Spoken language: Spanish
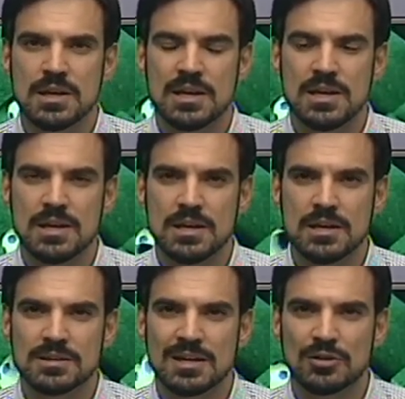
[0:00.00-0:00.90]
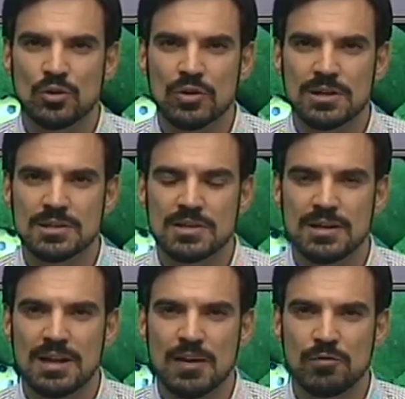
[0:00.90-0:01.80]
eh, sectores
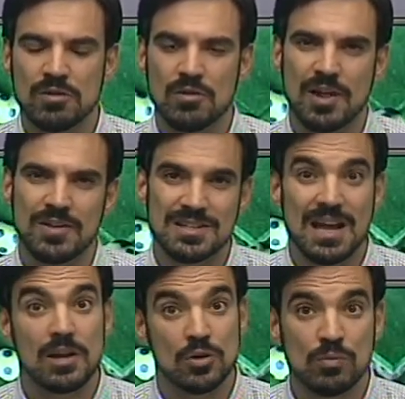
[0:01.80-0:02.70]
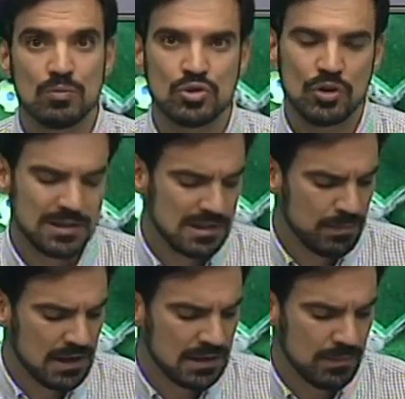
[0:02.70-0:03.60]
eh, de la afición cadista y los muchos que se
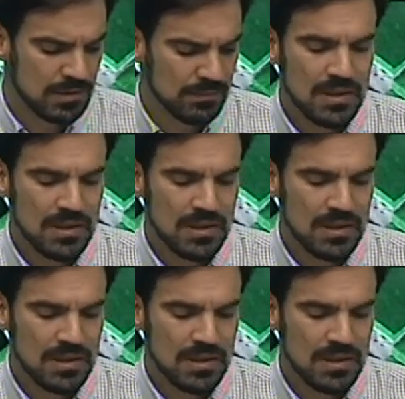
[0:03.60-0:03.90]
esperan también